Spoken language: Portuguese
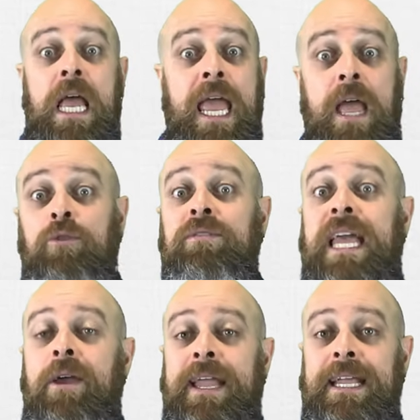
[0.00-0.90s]
Eu
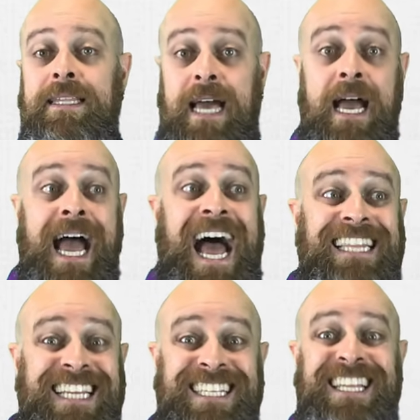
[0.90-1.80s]
tenho ainda a
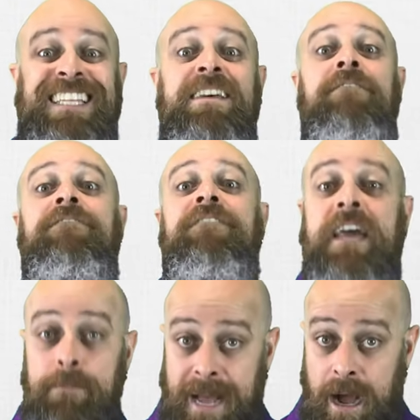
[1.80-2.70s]
desinência
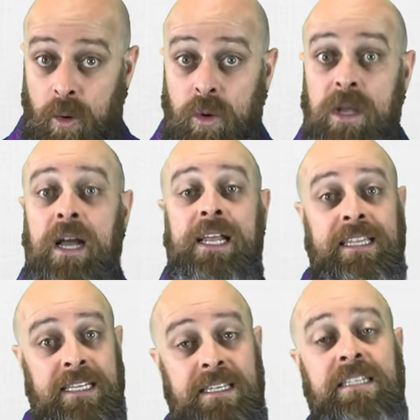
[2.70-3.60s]
verbal. E a
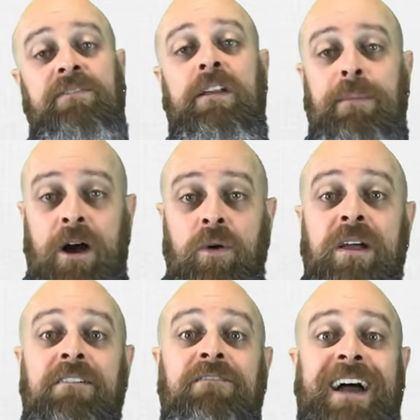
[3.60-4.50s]
desinência verbal
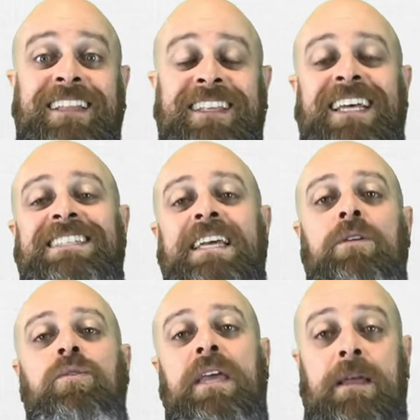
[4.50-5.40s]
vai trazer o
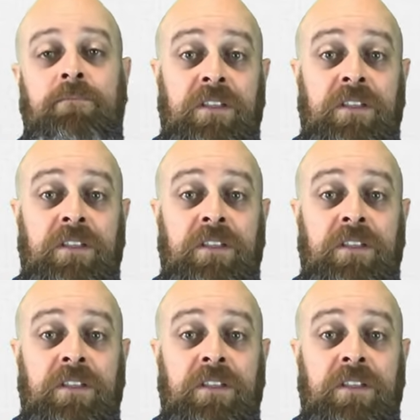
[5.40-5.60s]
quê?